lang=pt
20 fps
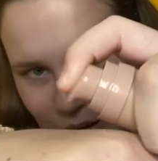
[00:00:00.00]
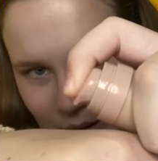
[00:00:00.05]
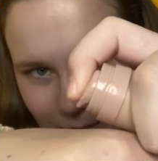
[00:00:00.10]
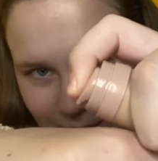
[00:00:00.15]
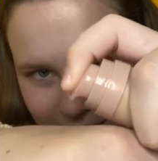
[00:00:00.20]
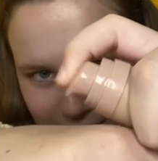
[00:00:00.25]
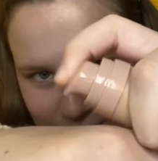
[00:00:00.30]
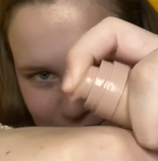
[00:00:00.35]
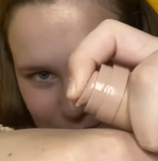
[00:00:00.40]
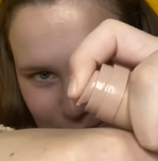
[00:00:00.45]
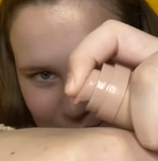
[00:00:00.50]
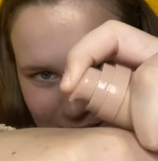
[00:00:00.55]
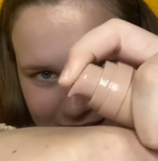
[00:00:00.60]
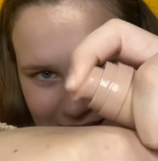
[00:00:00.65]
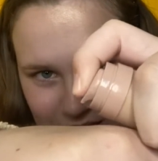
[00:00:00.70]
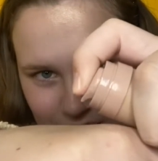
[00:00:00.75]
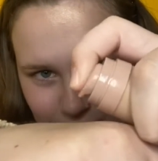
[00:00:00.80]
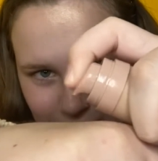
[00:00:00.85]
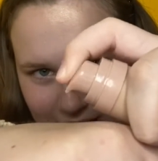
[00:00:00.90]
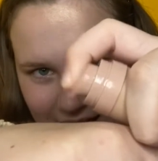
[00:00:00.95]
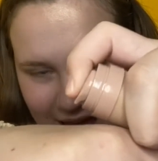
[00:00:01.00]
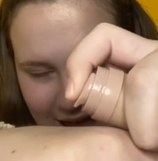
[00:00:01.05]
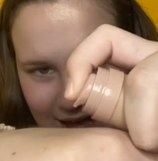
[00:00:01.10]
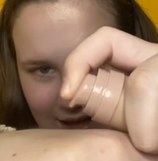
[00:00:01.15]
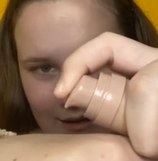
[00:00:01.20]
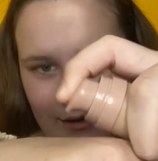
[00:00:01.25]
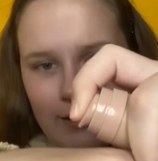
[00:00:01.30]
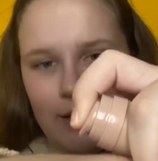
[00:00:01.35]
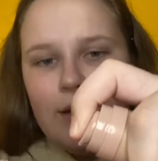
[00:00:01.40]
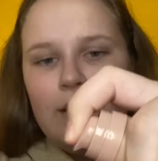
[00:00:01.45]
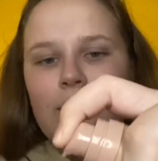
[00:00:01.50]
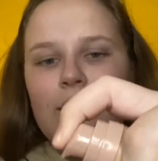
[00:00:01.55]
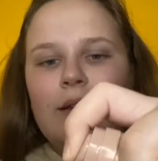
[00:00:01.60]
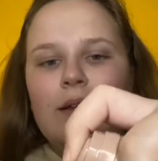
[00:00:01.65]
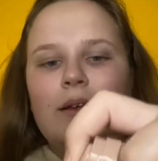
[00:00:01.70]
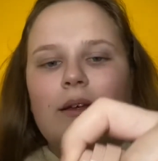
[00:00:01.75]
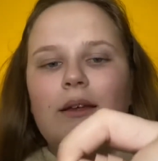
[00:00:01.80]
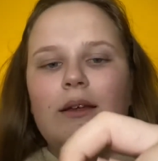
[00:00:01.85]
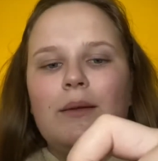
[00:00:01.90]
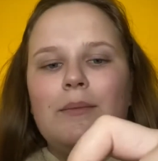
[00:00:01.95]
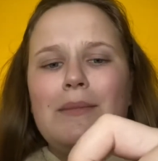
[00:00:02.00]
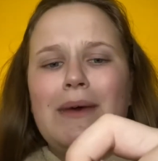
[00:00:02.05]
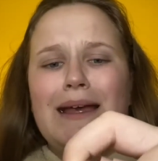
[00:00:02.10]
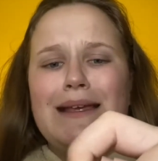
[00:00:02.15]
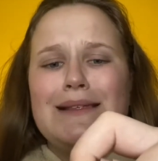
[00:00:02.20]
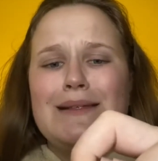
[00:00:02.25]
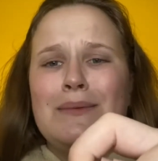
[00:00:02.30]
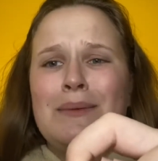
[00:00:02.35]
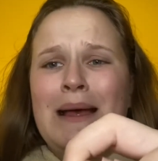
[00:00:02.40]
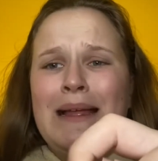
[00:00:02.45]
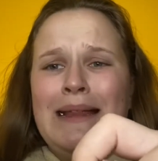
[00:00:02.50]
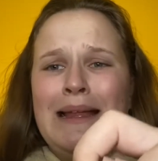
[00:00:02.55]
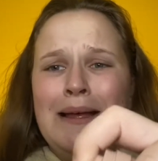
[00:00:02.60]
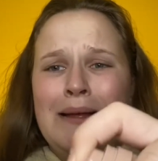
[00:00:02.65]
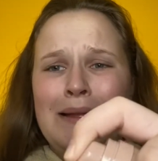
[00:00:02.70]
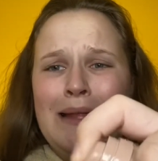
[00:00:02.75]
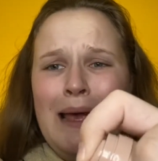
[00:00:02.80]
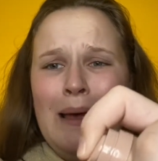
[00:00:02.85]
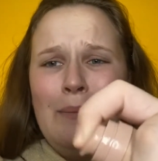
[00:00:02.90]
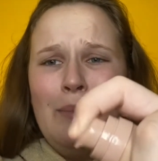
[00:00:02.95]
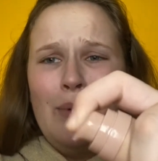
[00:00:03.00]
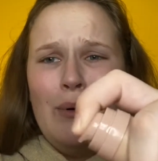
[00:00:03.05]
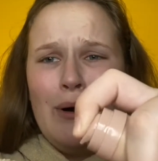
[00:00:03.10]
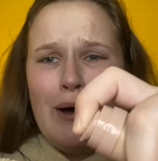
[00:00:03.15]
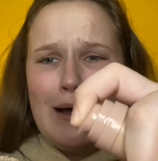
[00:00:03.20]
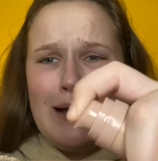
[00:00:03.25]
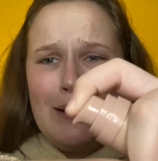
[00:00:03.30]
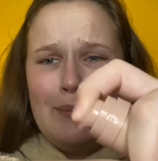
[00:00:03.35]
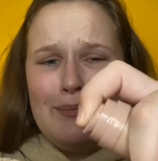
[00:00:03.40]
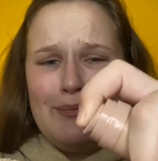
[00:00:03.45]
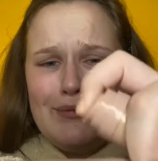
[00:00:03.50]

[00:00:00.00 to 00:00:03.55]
mais uma não, né? Mais uma não, né, boca?